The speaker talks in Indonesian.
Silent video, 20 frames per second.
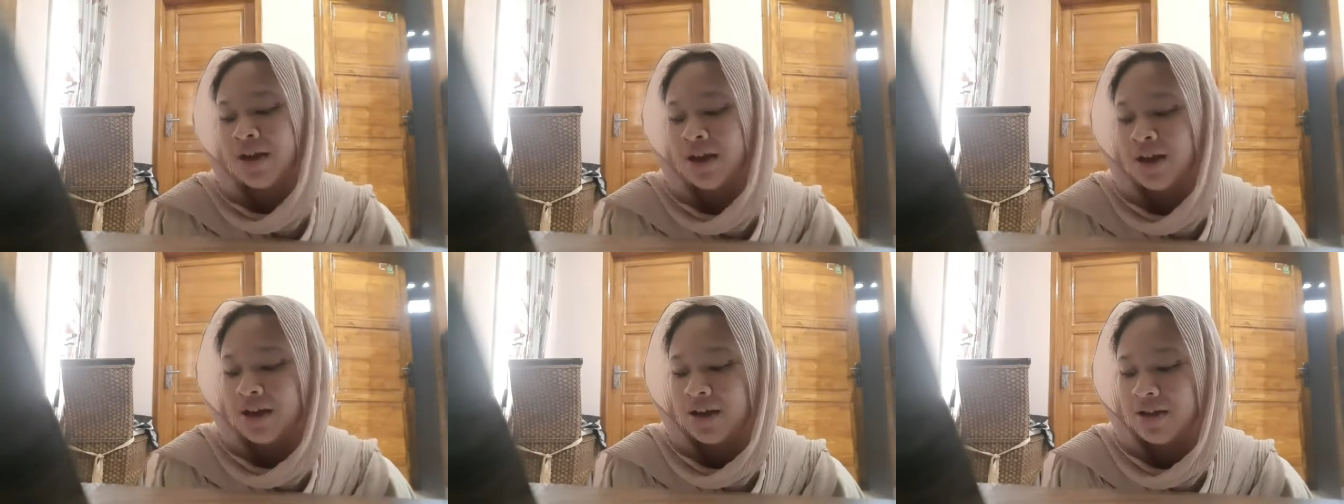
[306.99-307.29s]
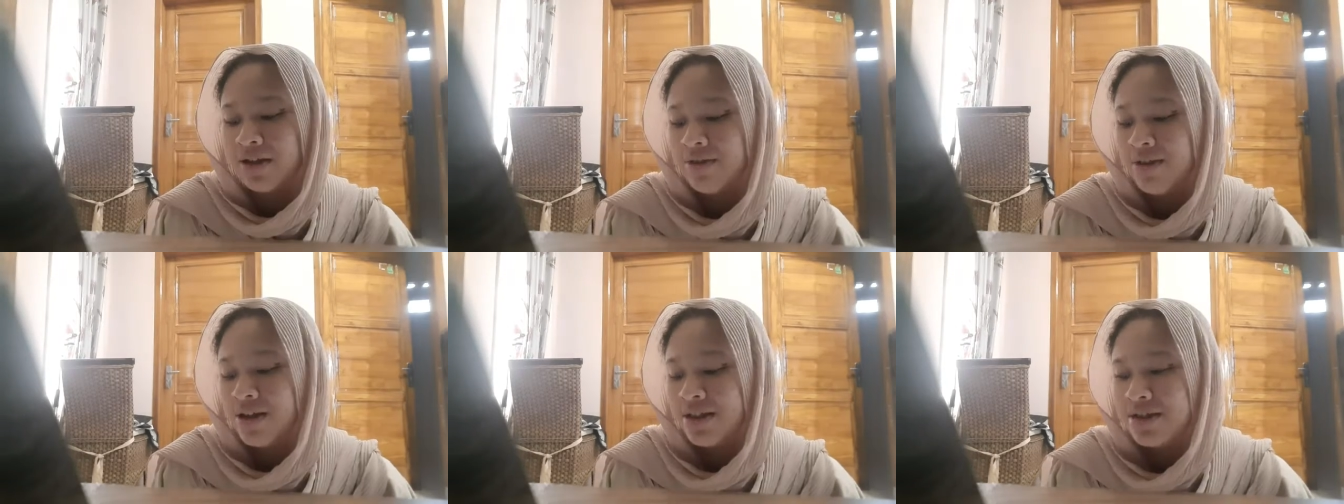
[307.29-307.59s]
itu
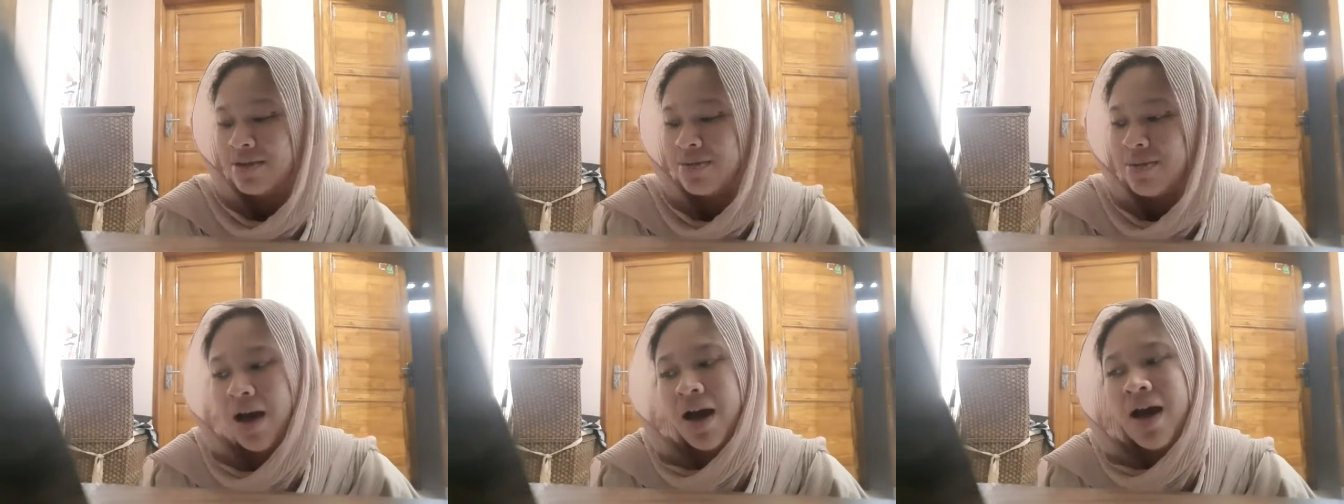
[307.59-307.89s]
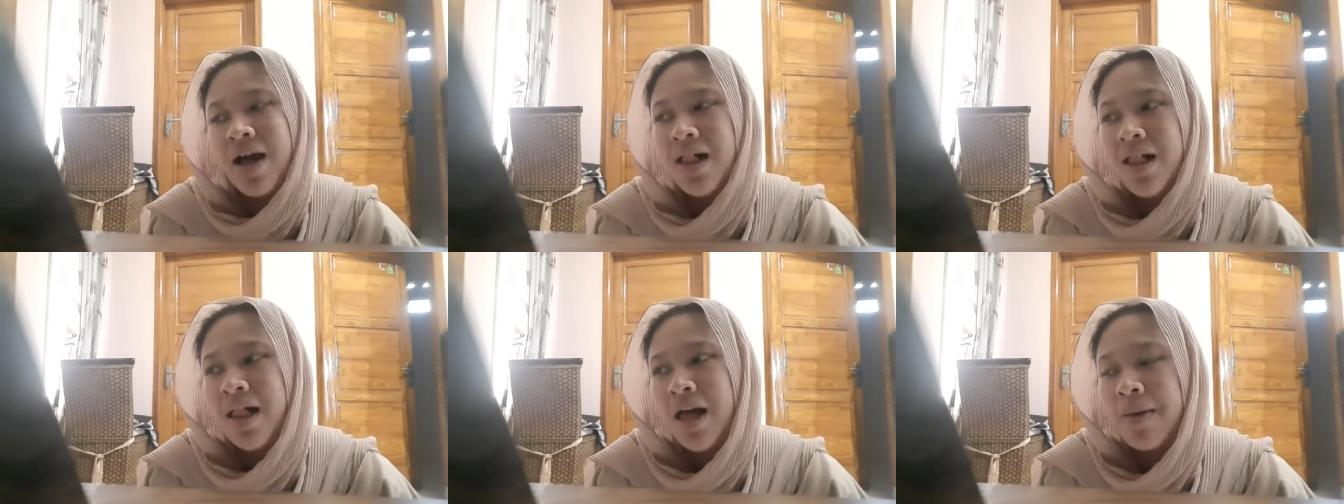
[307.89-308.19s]
pasti
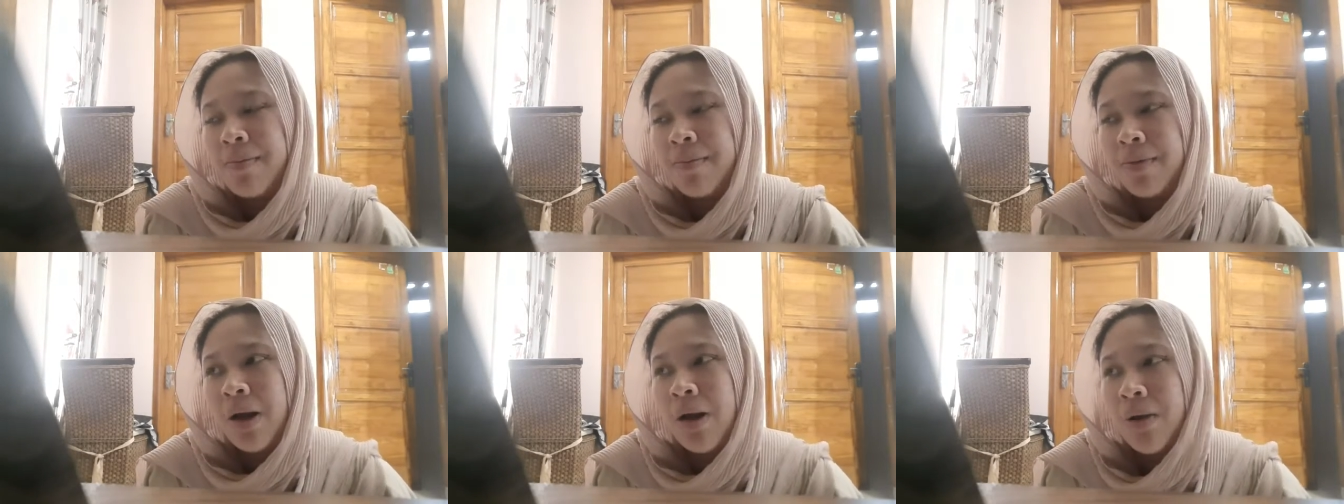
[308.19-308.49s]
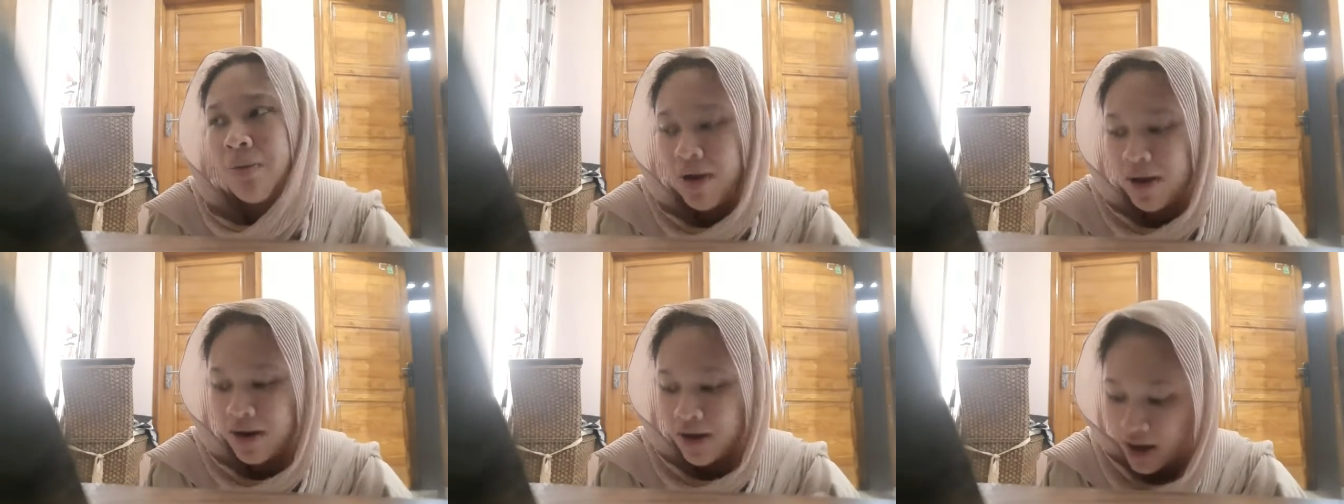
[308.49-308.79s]
bakal
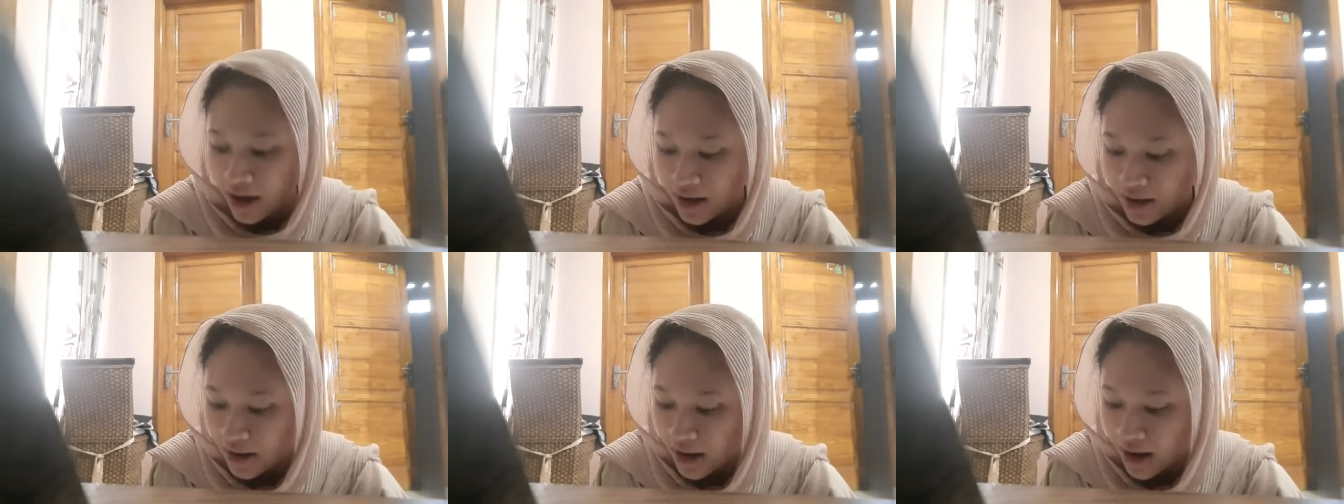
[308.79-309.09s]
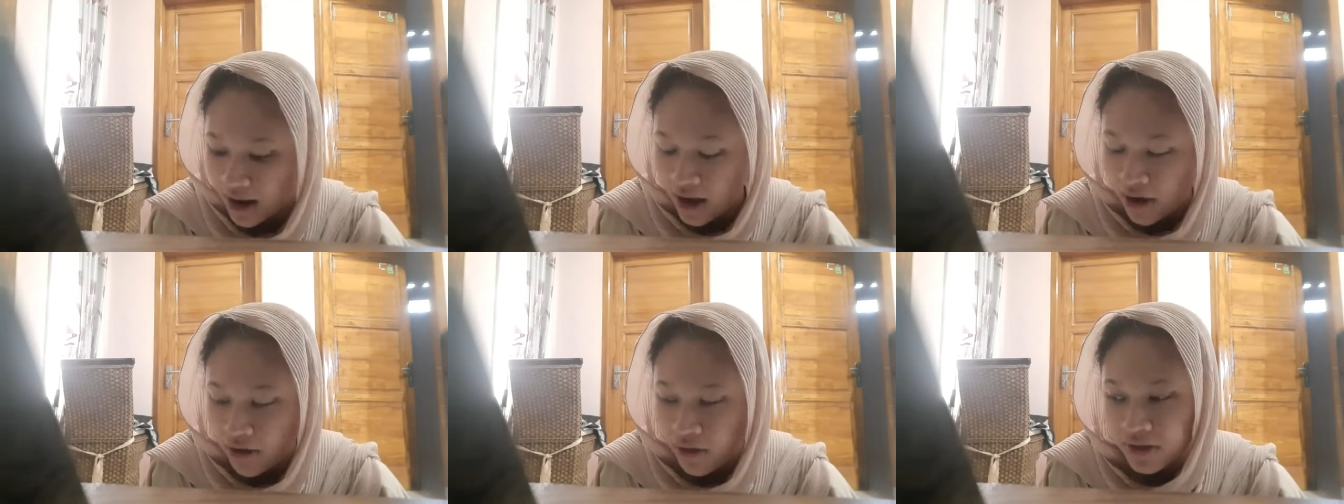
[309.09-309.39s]
mengeluarkan
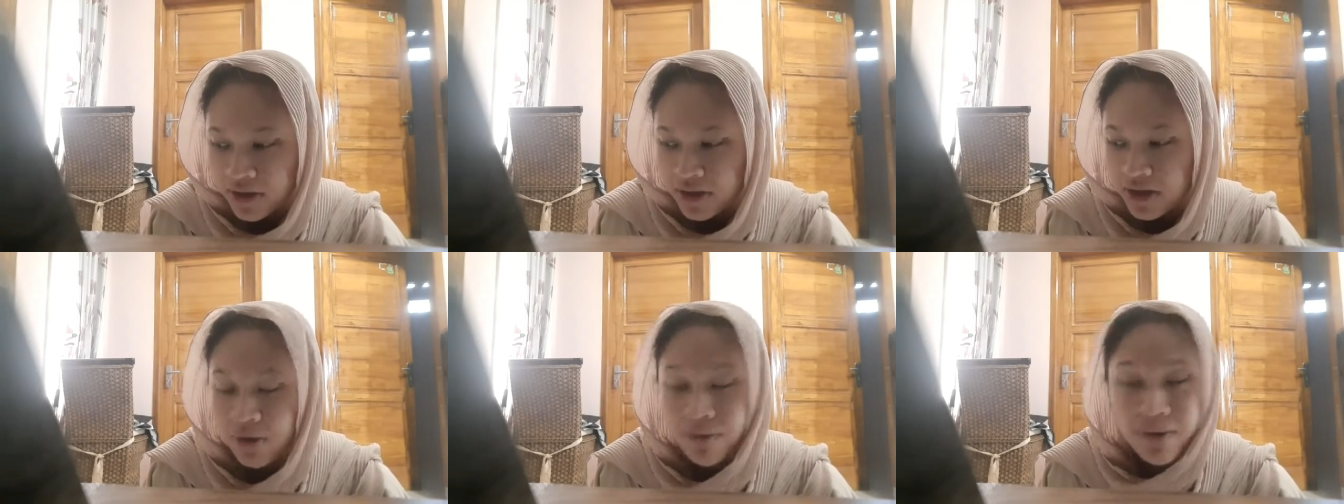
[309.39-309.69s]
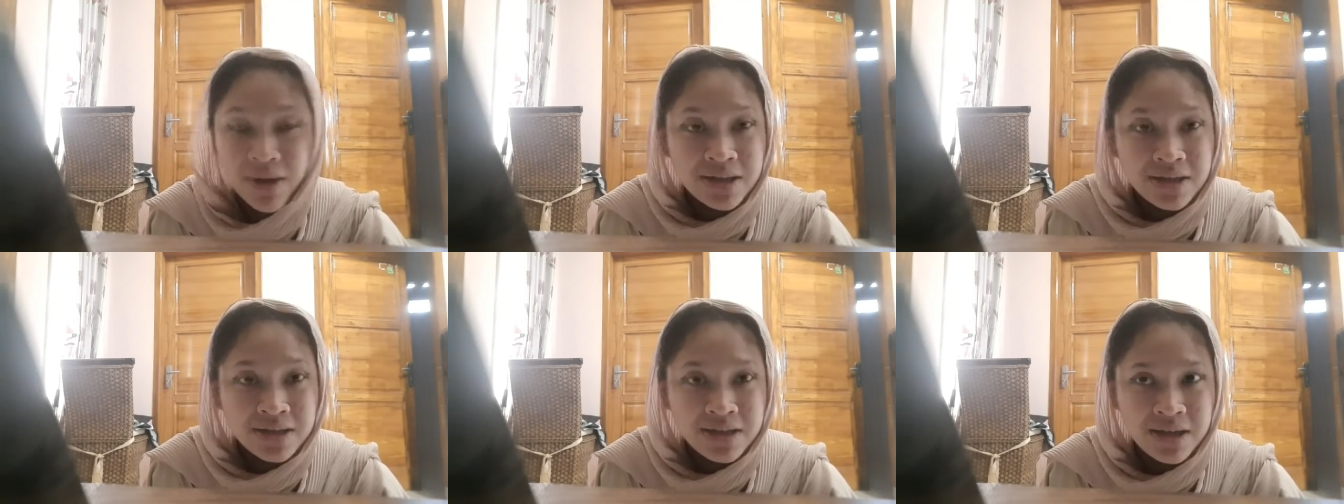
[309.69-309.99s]

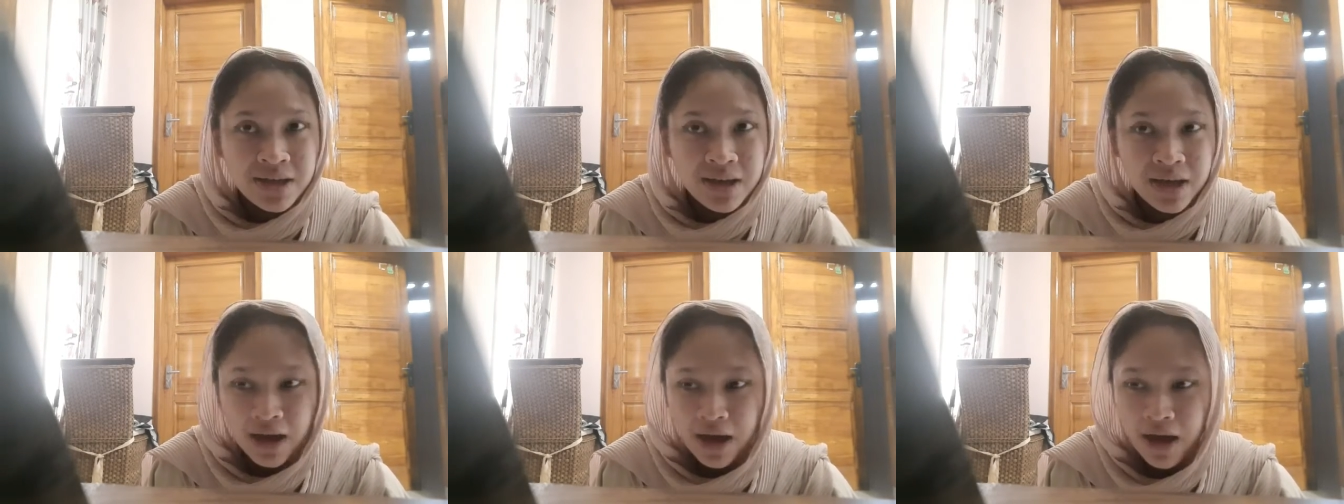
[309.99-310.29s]
konsekuensi